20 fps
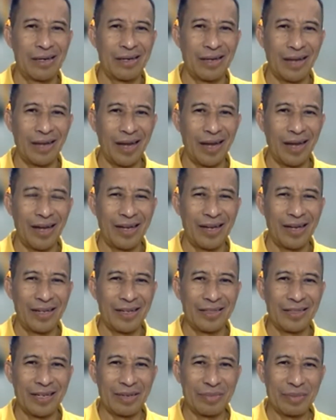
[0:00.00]
Ya.
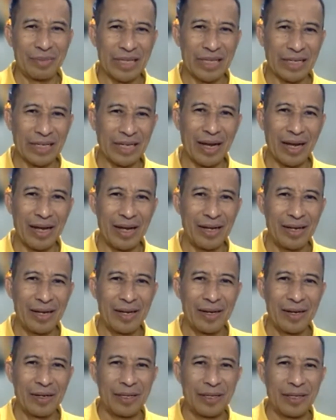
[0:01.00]
Jadi misalnya
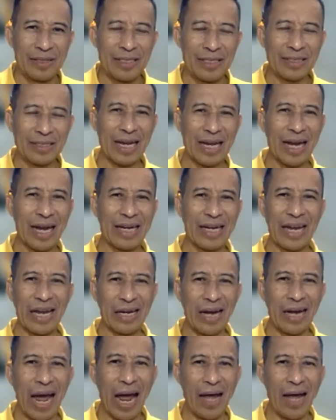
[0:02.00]
secara
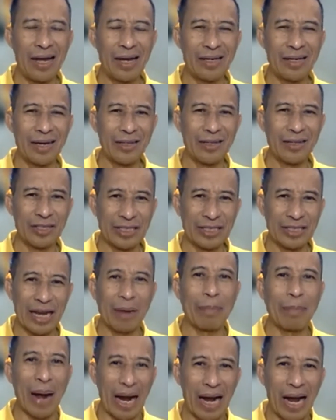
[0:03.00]
DNA atau
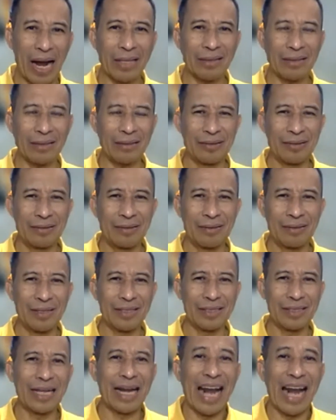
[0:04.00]
secara bakat, ya
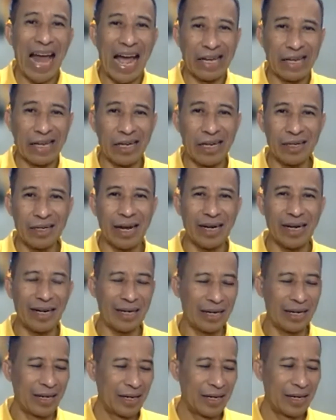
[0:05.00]
secara lahir
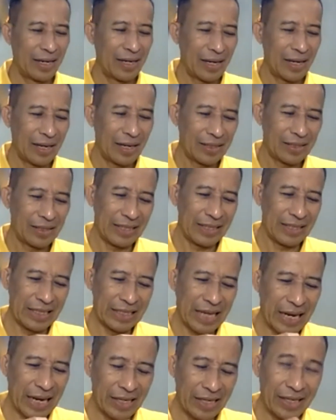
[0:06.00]
kan sidik
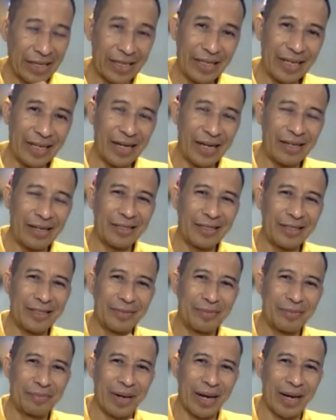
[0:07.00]
jari ini kan
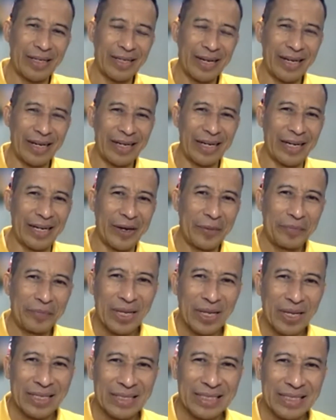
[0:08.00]
makanya kan ini
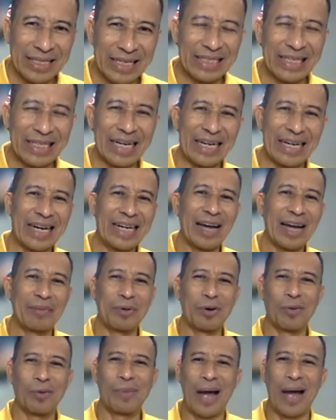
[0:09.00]
sidik jari ini kan nggak
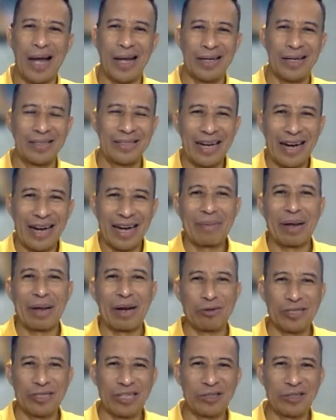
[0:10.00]
berubah, sedangkan
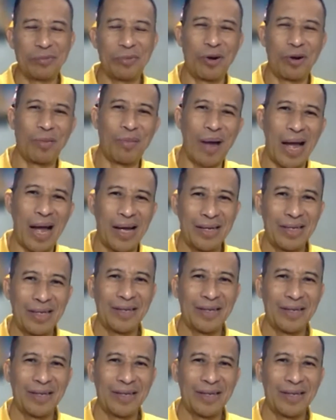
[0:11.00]
manusia itu berubah.